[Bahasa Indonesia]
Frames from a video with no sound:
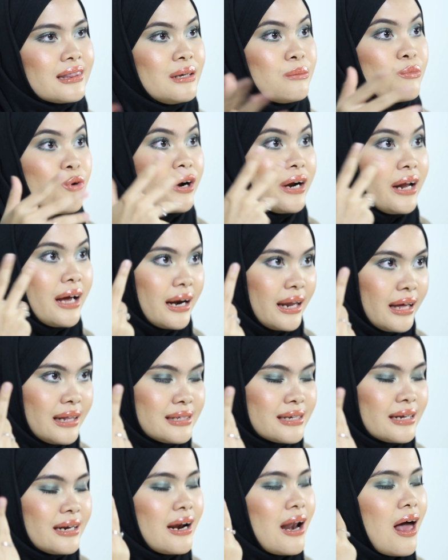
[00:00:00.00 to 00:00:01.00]

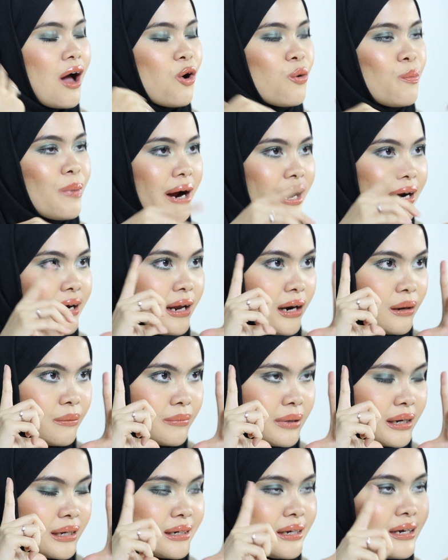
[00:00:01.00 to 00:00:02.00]
dimodelin jadilah aku pakai
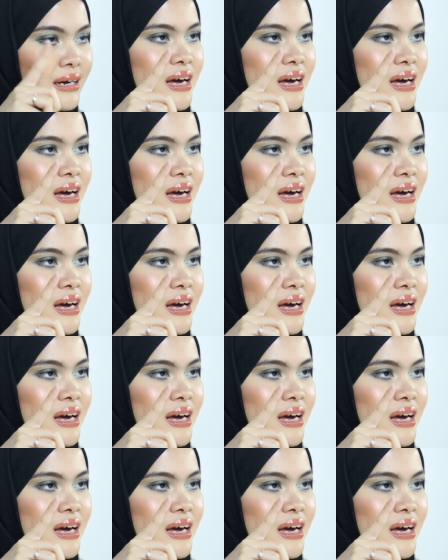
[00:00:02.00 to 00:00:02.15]
daleman